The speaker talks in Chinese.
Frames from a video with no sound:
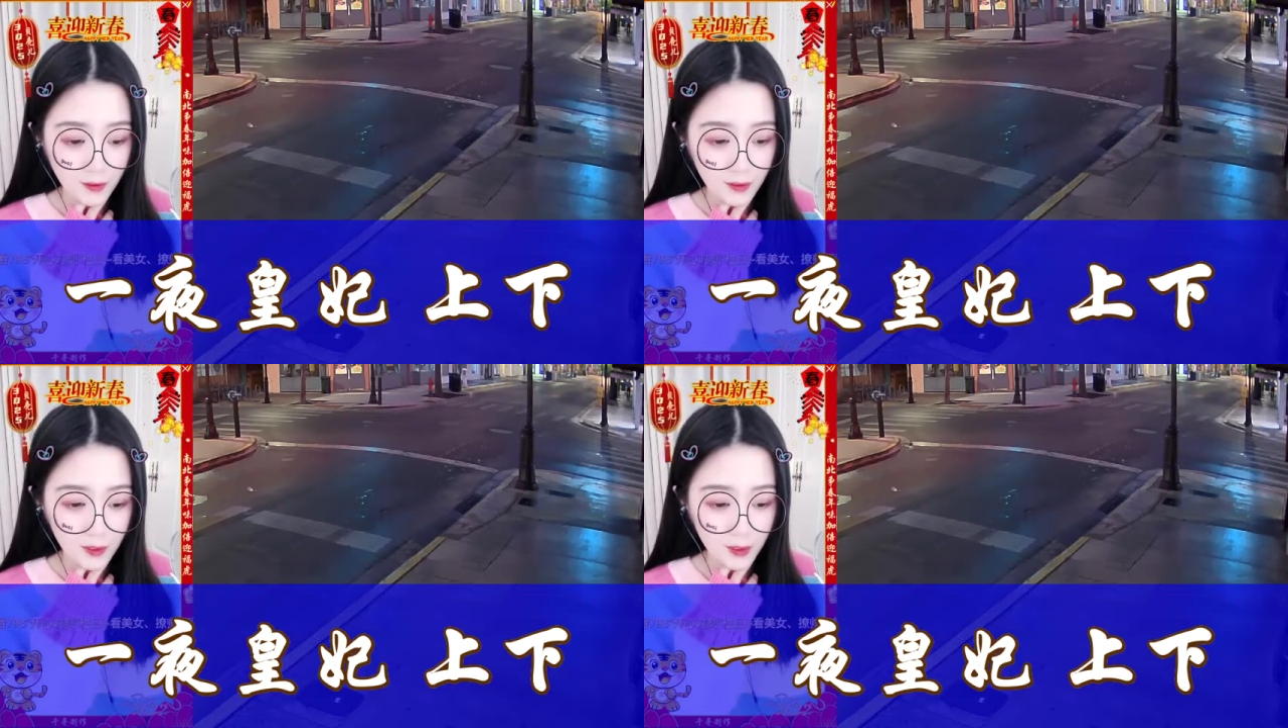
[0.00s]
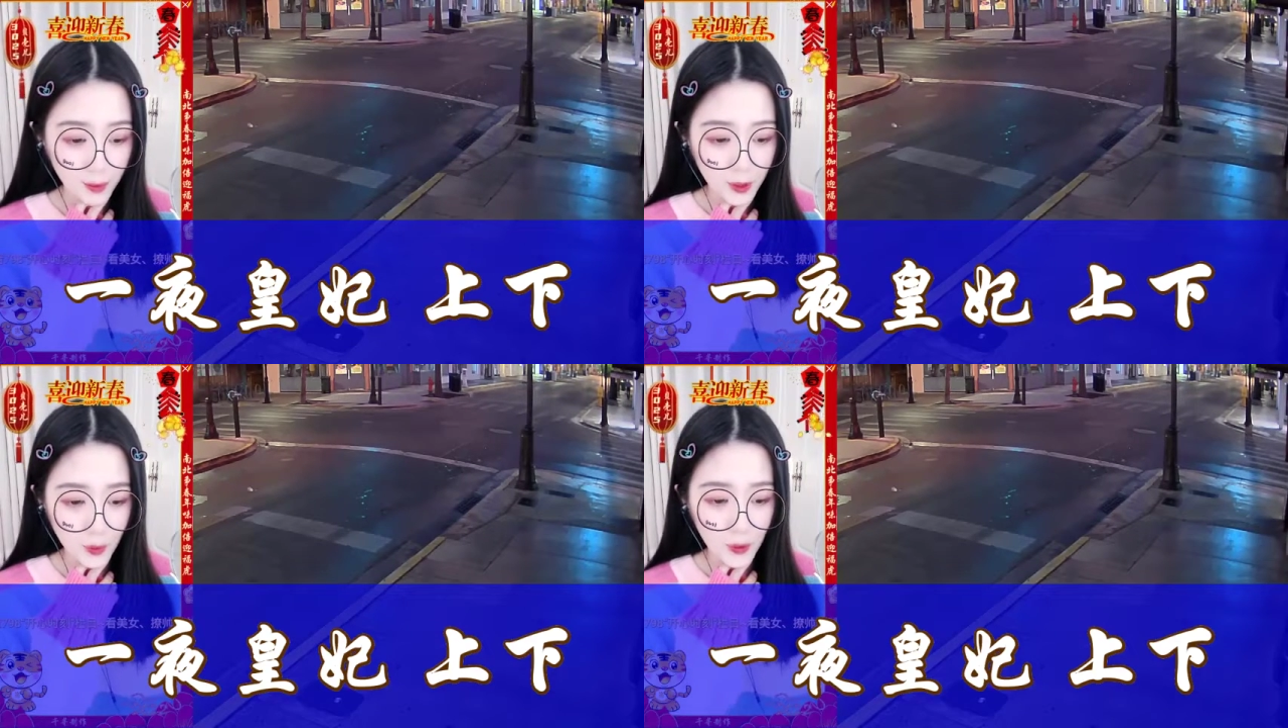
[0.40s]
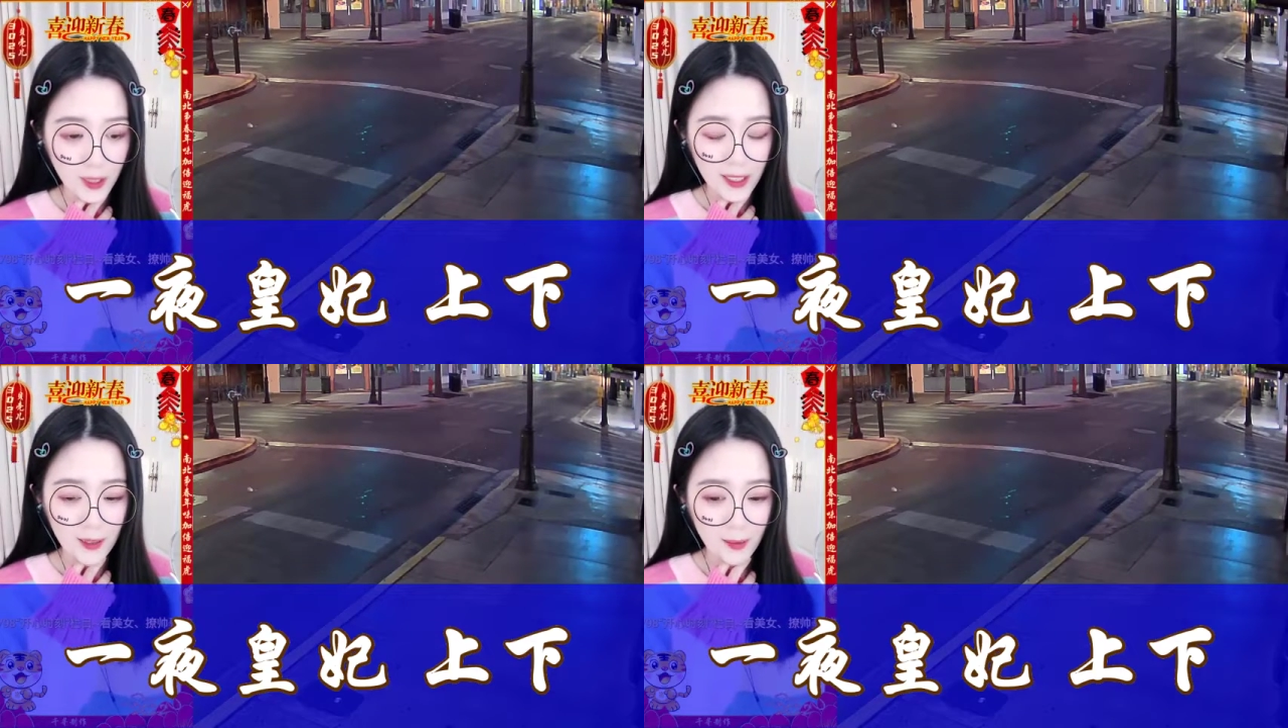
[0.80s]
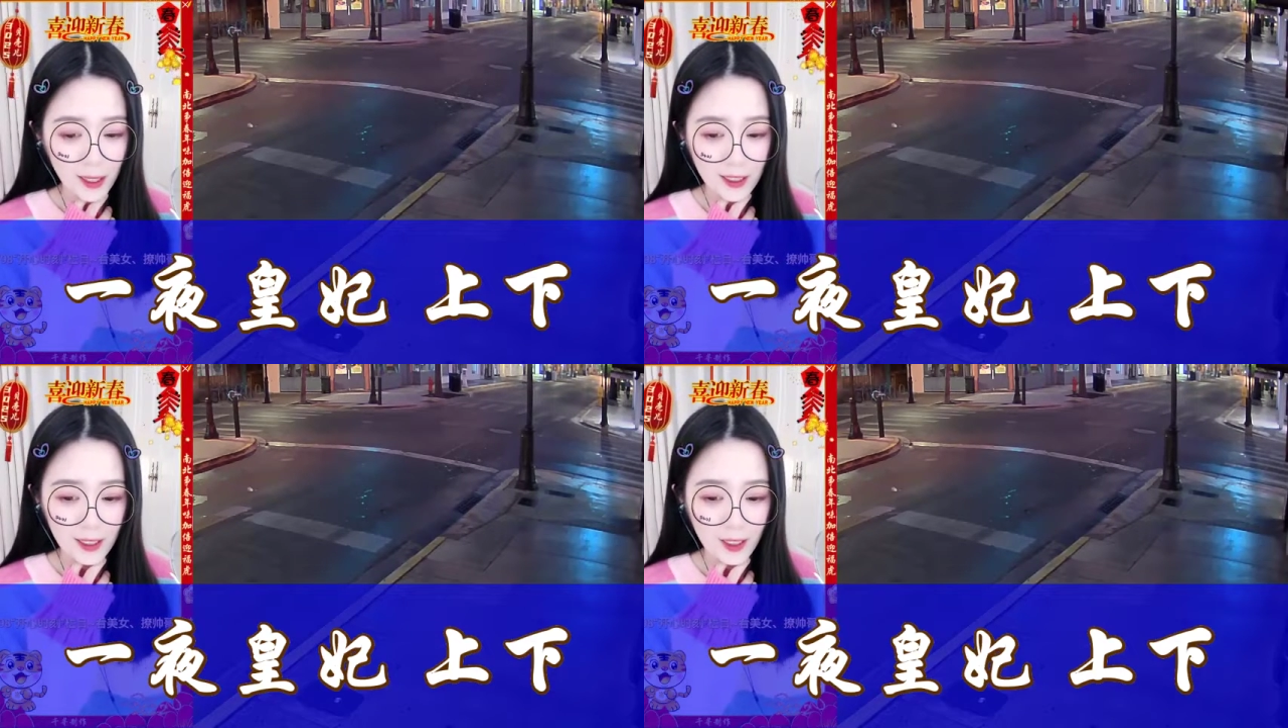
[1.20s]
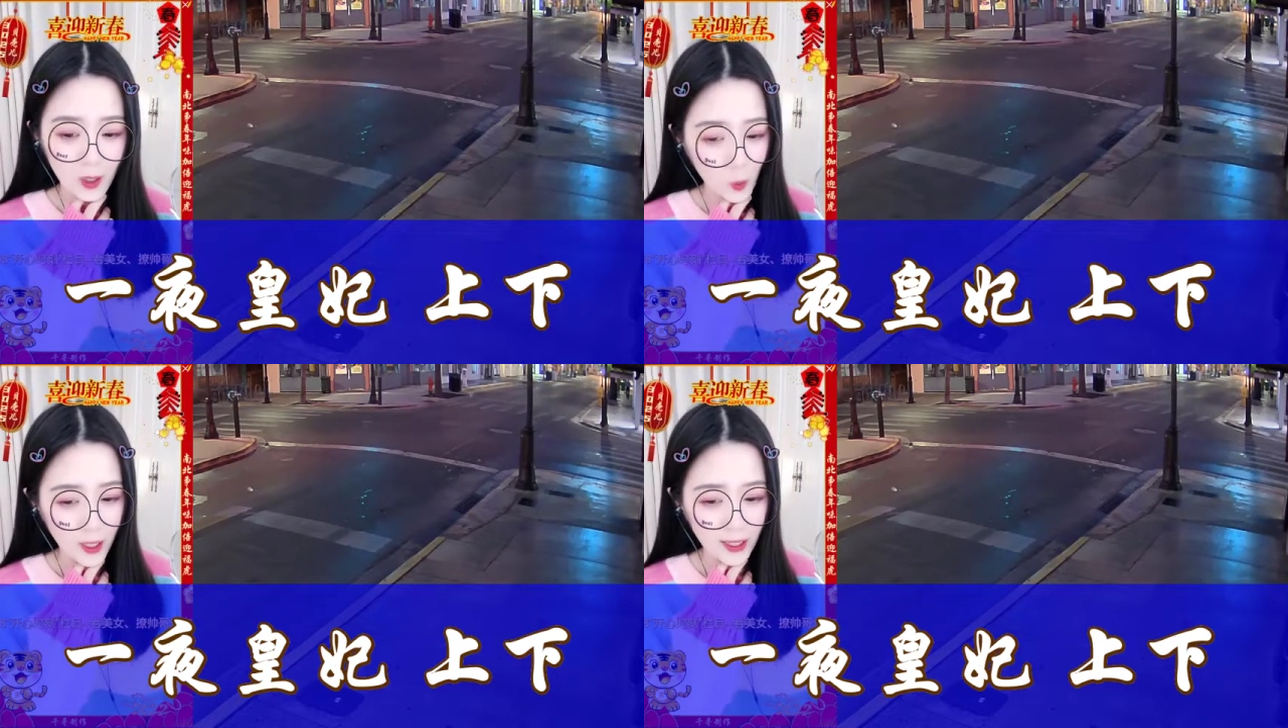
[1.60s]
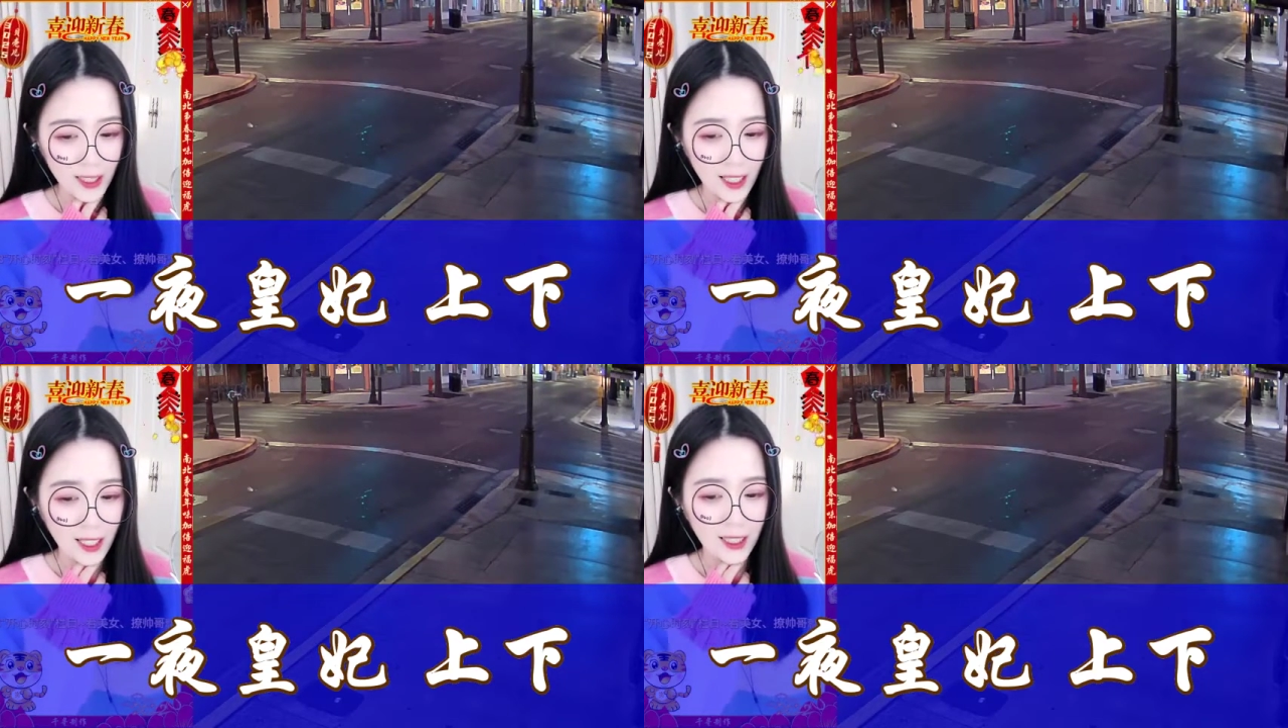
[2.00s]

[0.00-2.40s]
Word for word: 开国以来最大的耻辱。